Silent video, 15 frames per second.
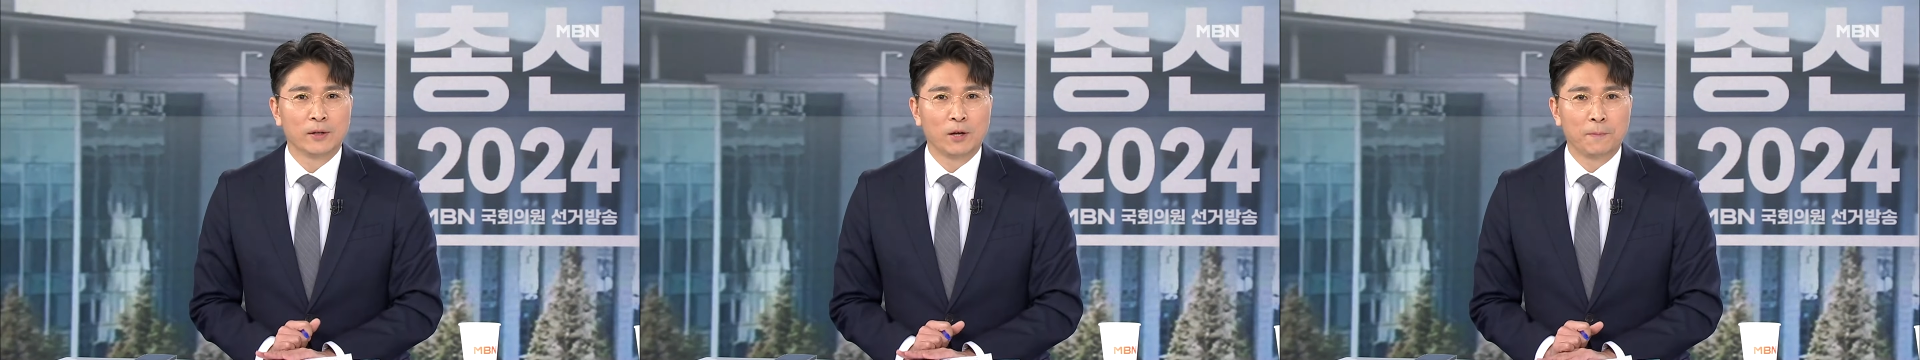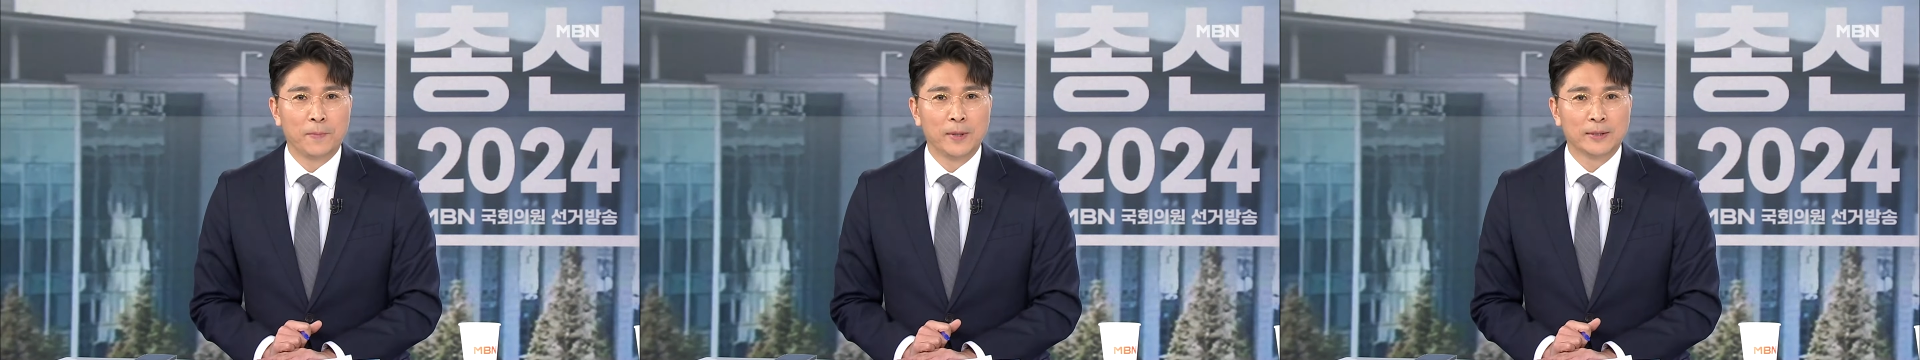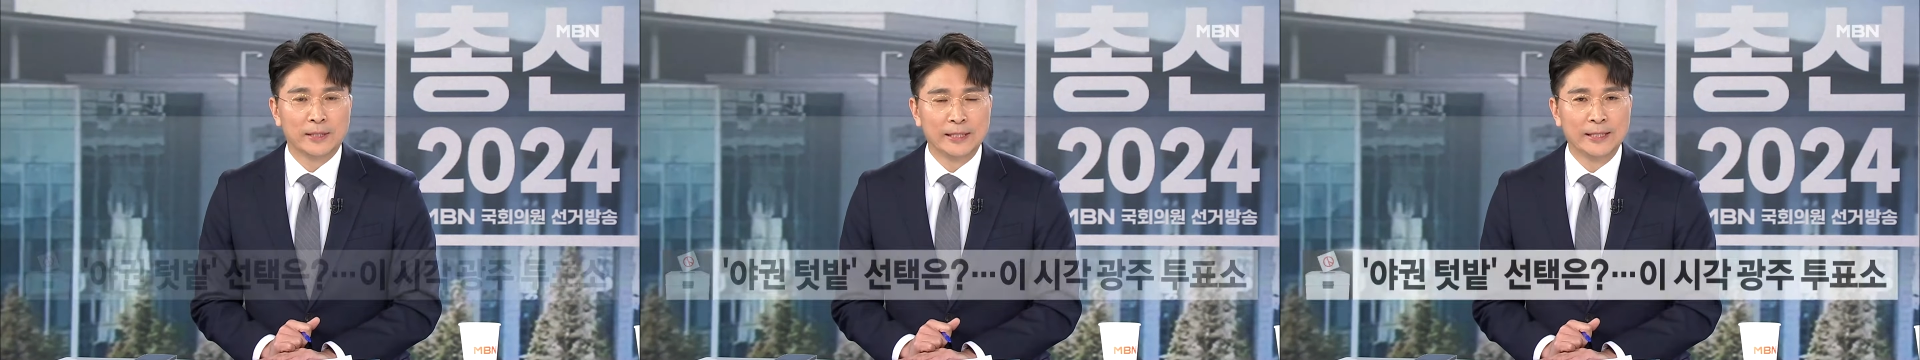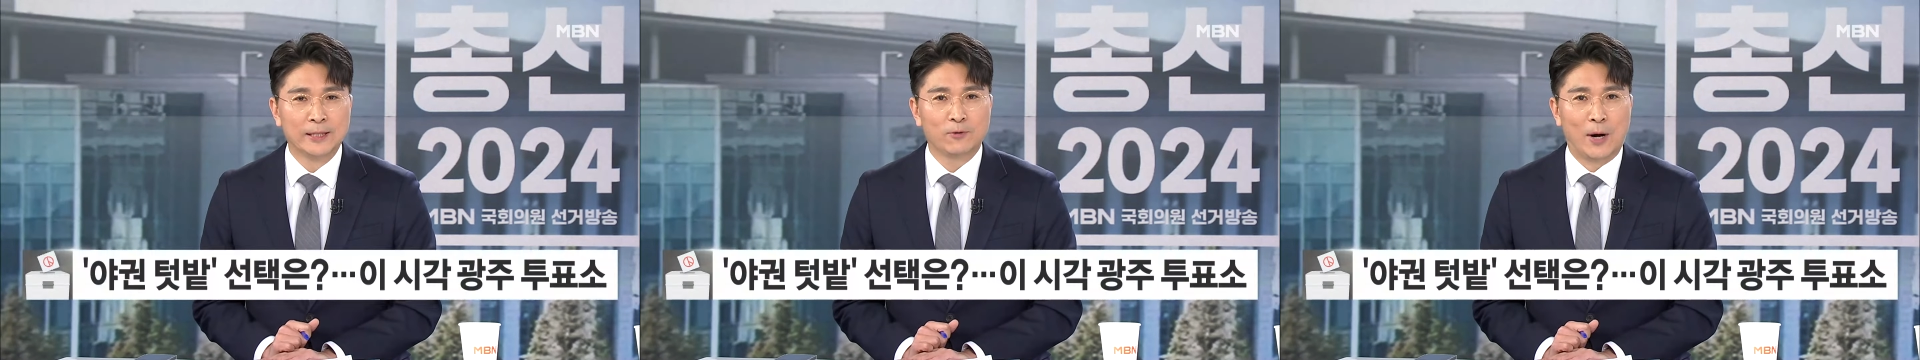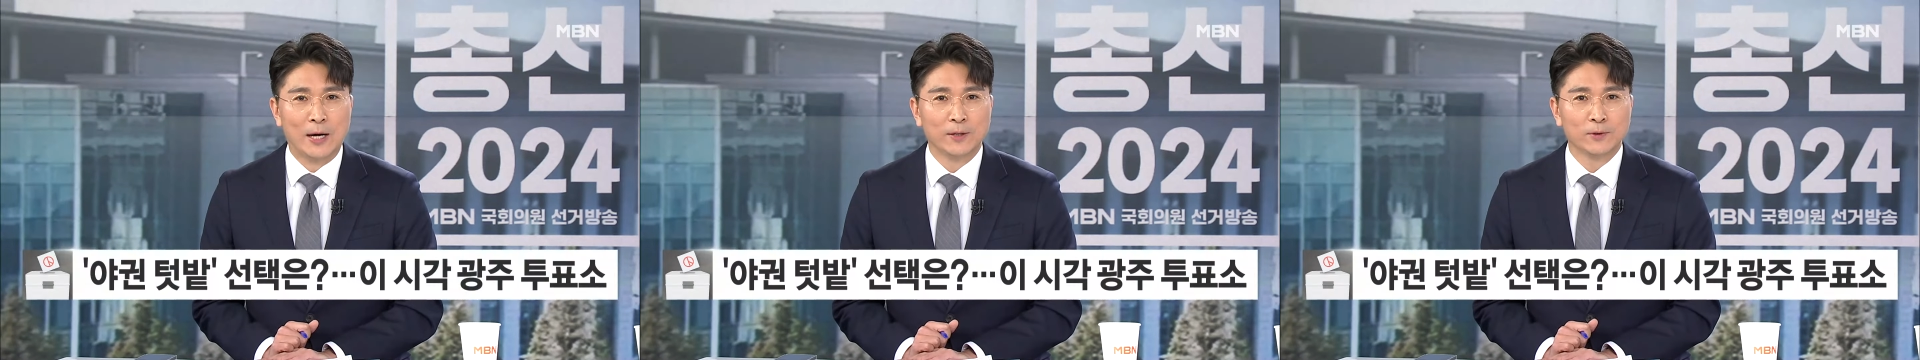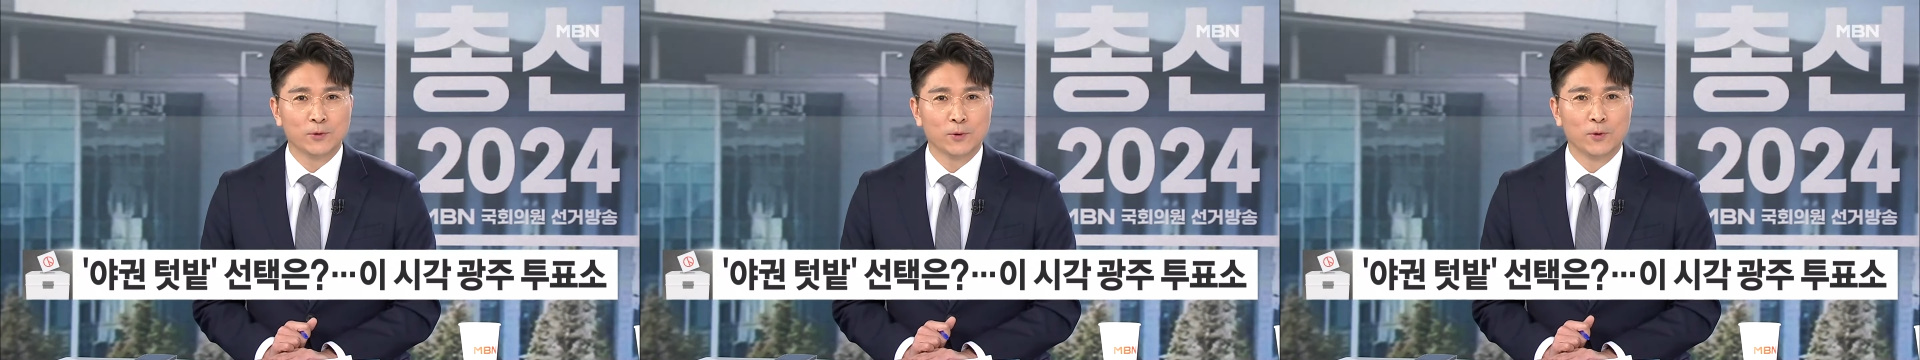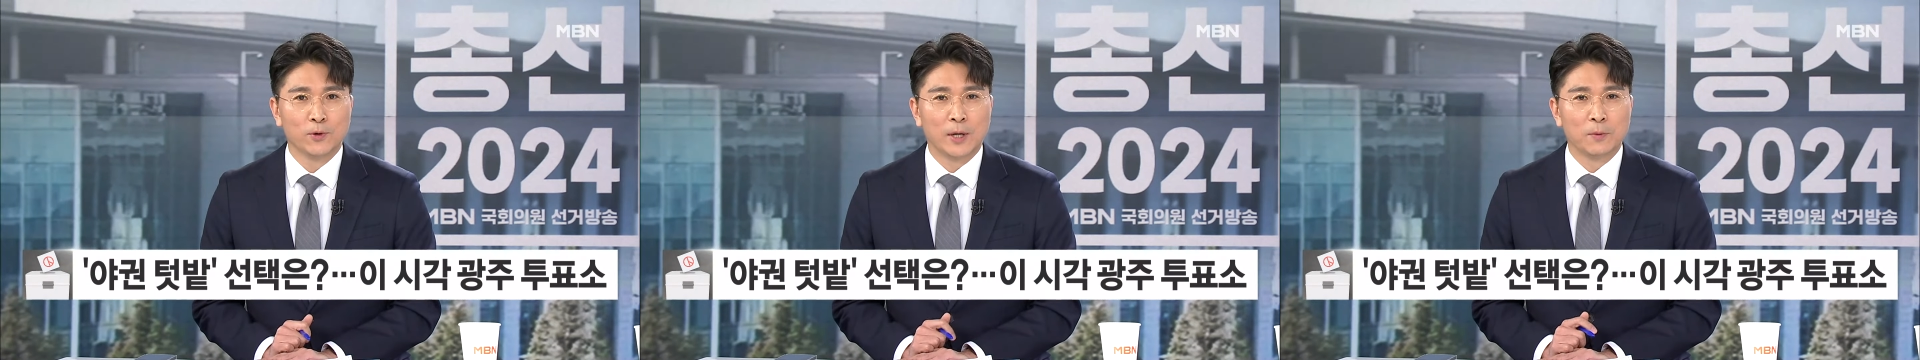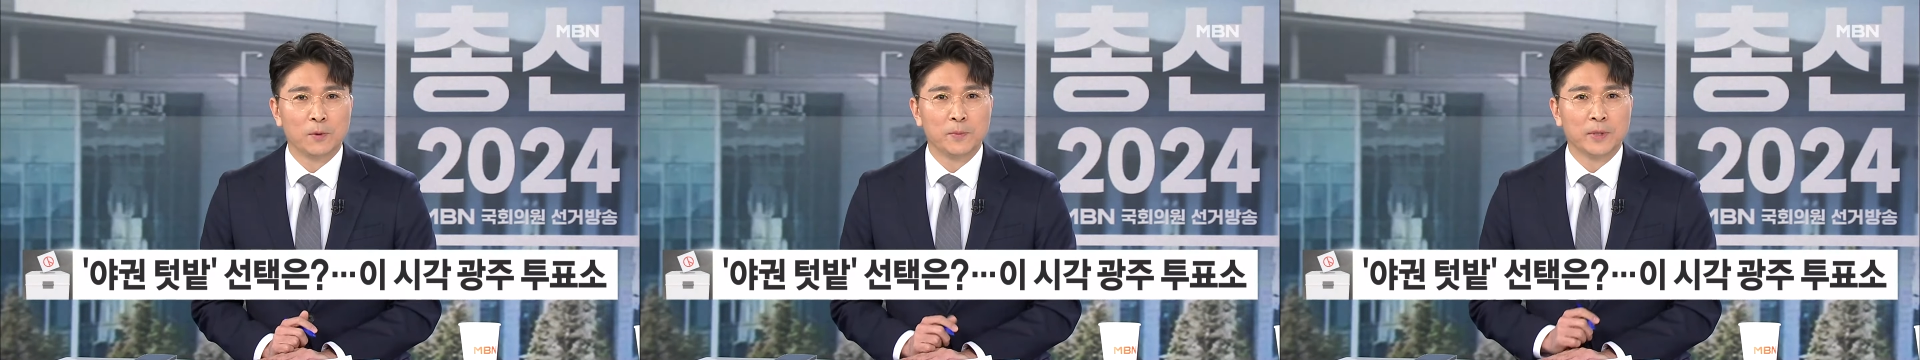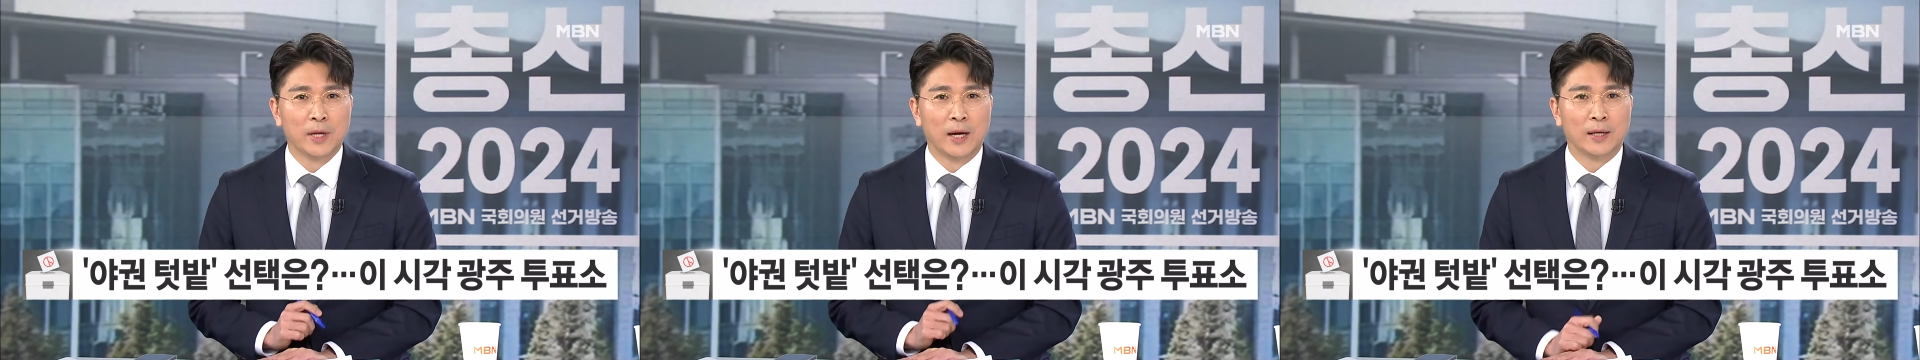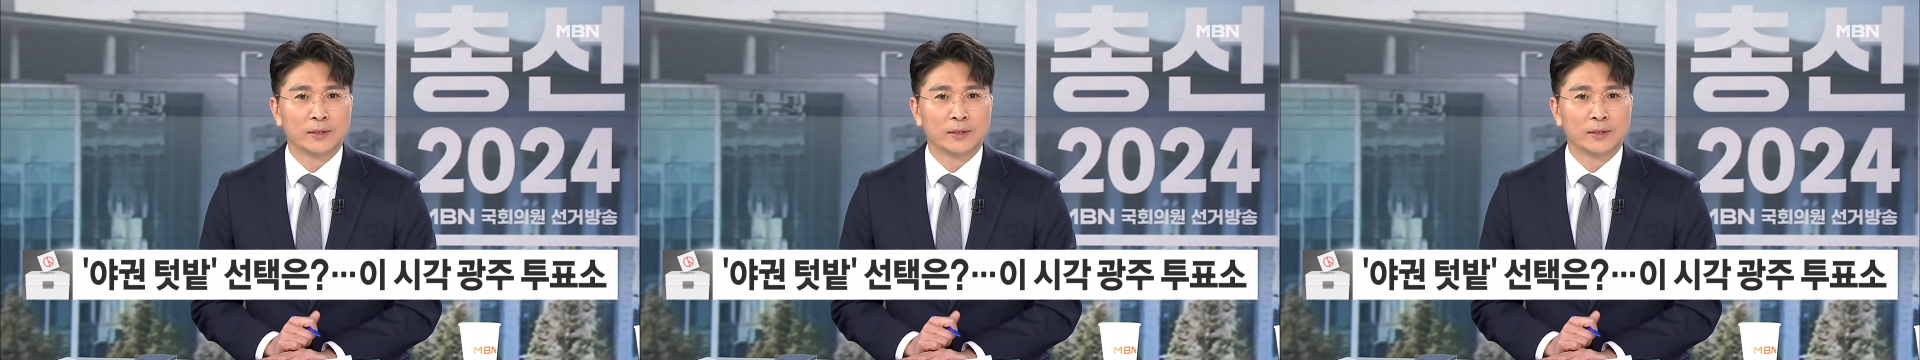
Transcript: 텃밭인 광주로 가봅니다.